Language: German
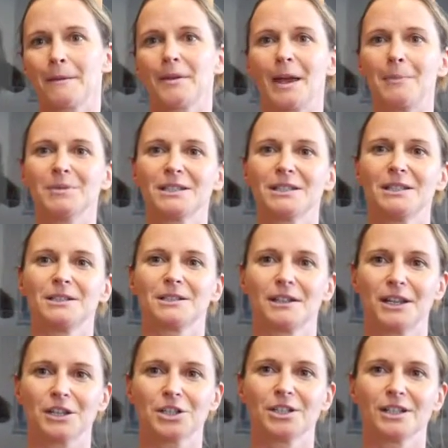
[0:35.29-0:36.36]
Amnesty
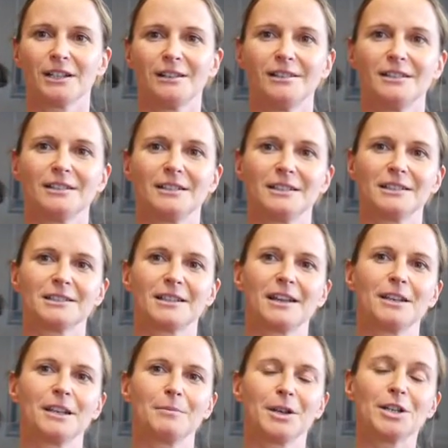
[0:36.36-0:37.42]
International ist
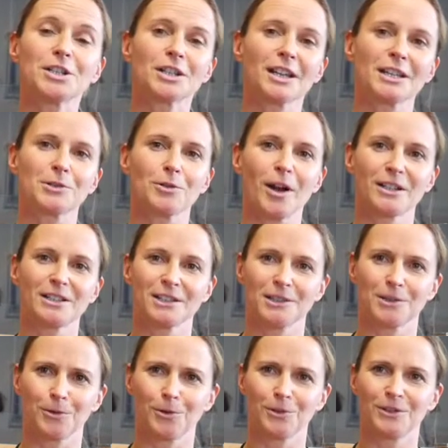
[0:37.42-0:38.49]
eine
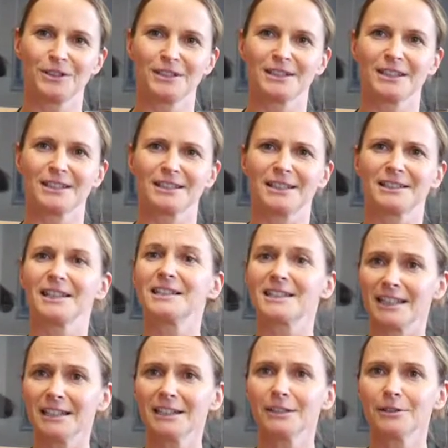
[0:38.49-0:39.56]
Menschenrechtsorganisation, die sich seit
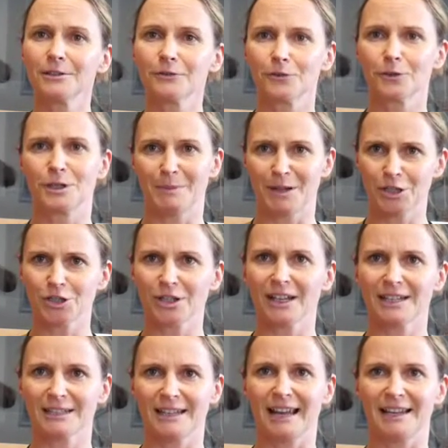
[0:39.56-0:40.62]
Jahrzehnten für die
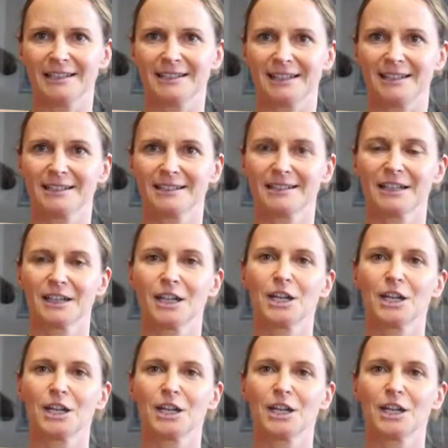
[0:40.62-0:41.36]
Menschenrechte einsetzt.